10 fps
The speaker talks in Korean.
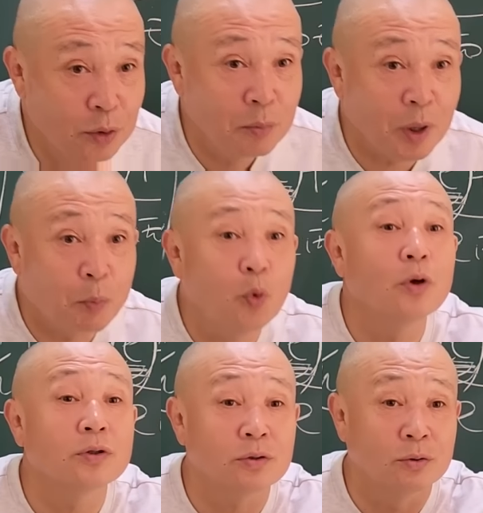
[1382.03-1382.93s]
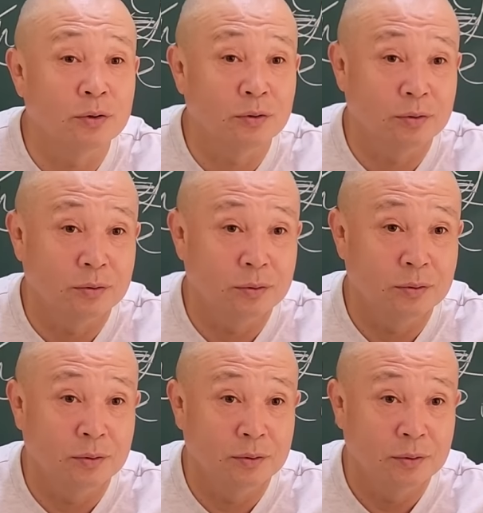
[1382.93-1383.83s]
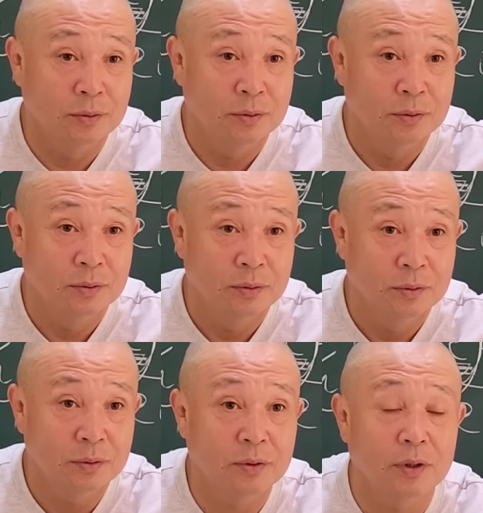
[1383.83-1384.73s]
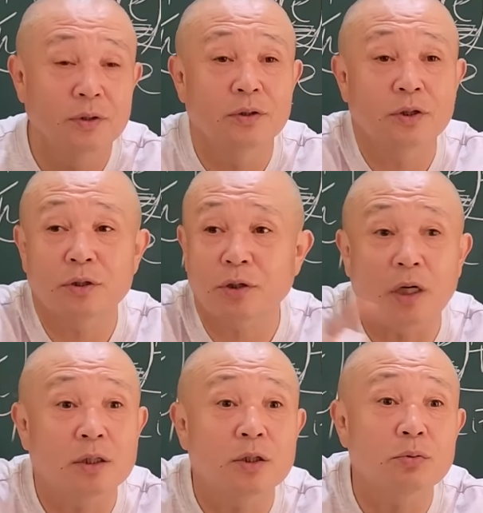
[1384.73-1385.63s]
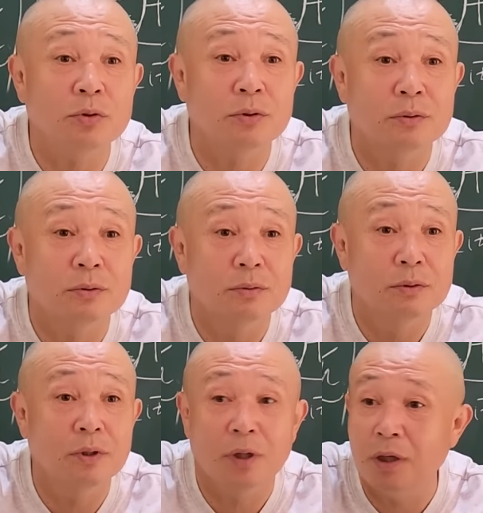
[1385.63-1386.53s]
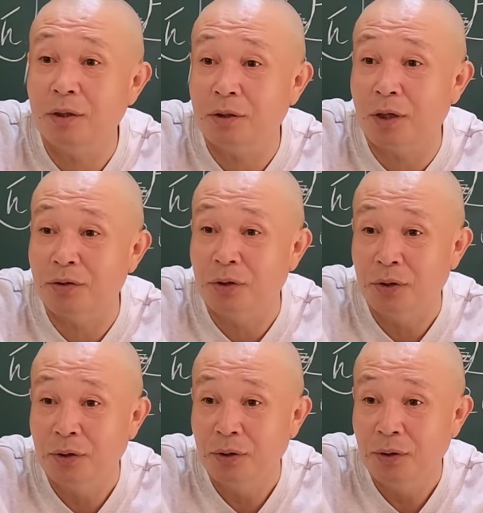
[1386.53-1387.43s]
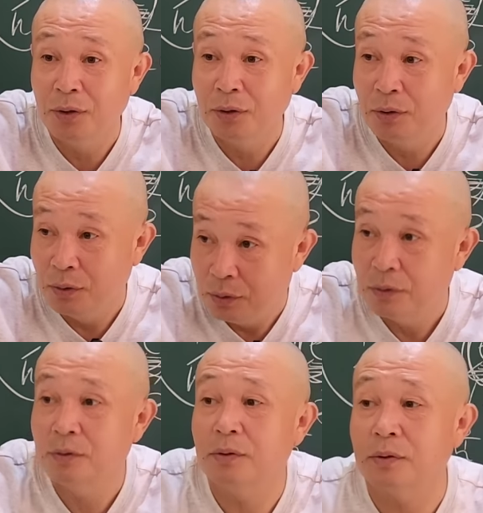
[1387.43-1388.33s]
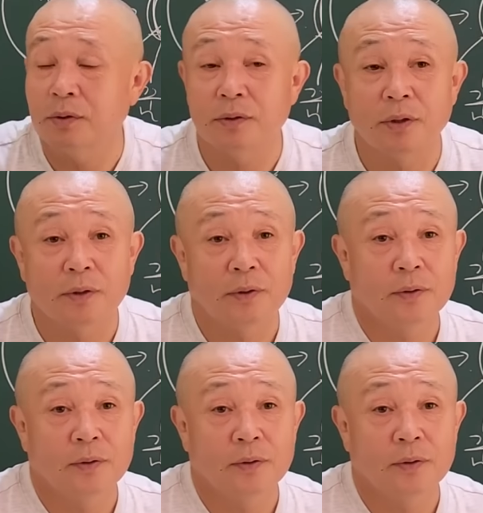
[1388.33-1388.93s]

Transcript: 열매가 보였어, 어떻든. 그러니까 이거 잘 키워서 어떻게 해야 될 거 아니야. 그런 게 있다.